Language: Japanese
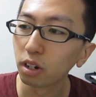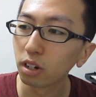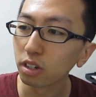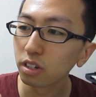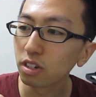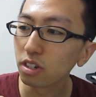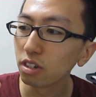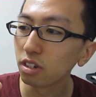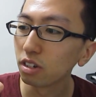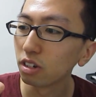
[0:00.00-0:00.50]
ら
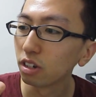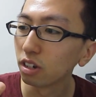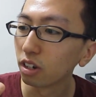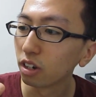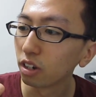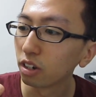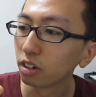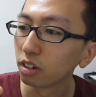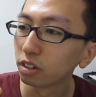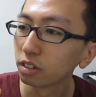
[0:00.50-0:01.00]
しい
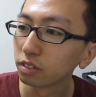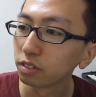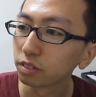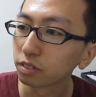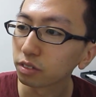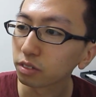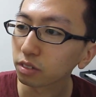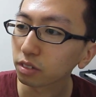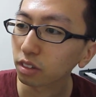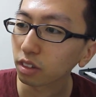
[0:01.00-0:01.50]

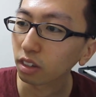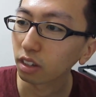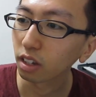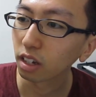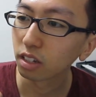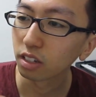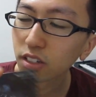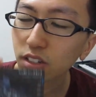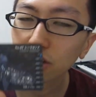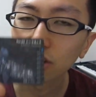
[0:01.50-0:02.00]

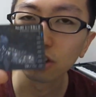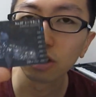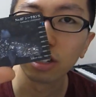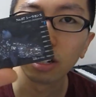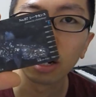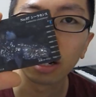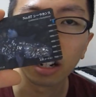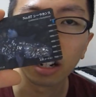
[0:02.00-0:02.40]
シーラ